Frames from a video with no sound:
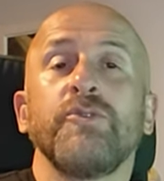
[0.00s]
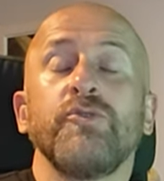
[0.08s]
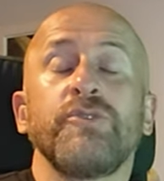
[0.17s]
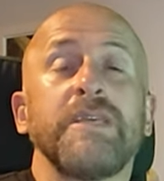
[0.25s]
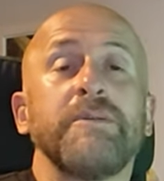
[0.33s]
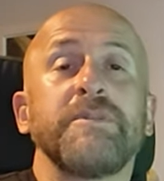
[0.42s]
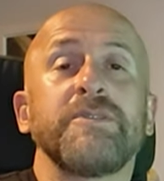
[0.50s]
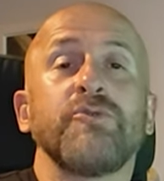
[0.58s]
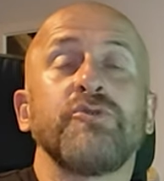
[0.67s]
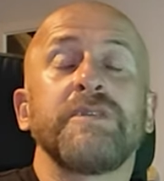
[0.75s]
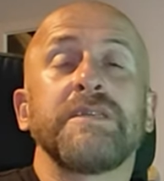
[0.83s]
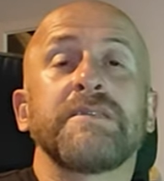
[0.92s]
Ülkemize
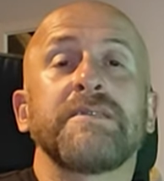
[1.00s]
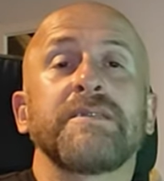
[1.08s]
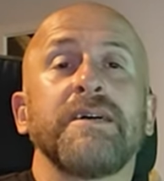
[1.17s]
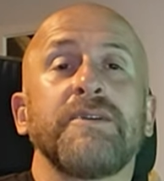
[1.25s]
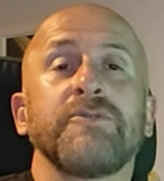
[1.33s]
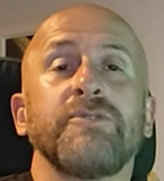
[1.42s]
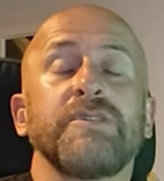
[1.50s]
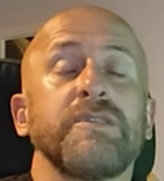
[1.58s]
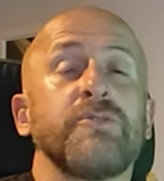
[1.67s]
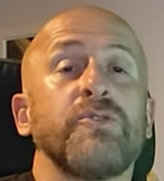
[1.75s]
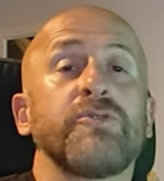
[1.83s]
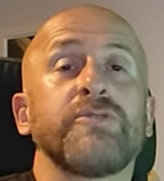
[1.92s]
ücretsiz kargo
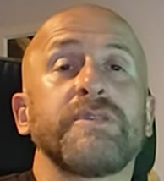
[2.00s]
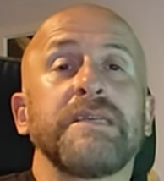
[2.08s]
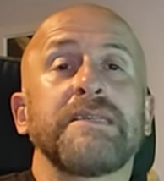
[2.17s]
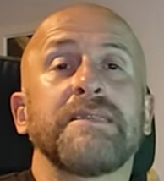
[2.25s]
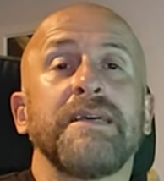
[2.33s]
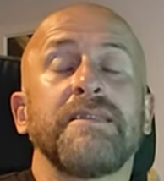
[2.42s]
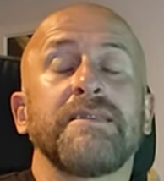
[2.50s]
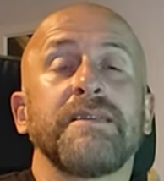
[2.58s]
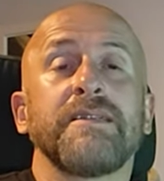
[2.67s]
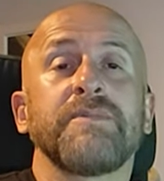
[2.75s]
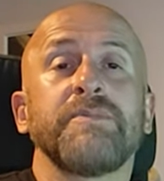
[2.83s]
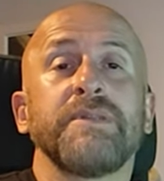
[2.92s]
için 480
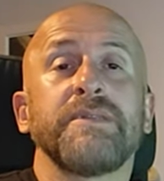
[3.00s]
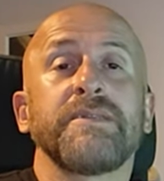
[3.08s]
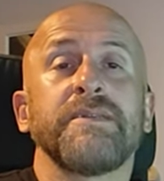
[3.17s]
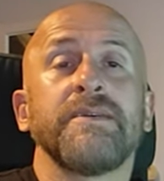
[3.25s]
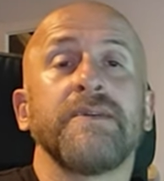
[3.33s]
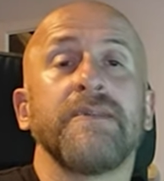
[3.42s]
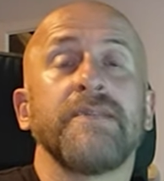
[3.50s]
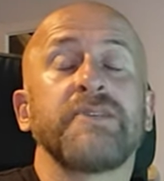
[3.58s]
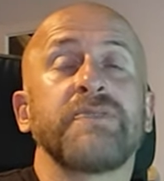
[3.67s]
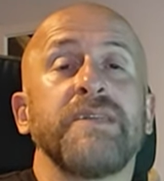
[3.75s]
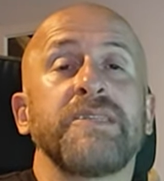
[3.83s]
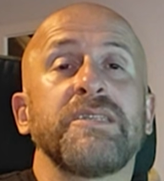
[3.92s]
liralık bir
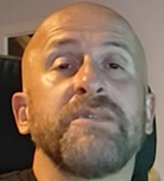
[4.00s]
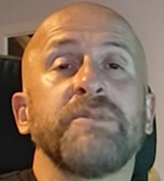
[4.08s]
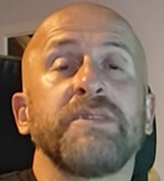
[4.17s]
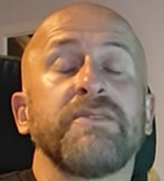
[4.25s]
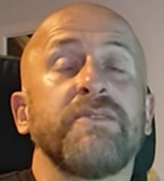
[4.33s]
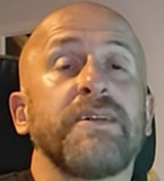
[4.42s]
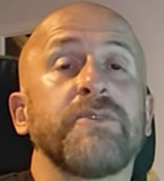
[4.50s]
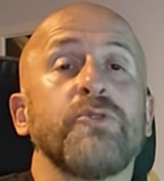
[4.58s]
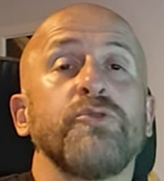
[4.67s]
alışveriş limiti vardı.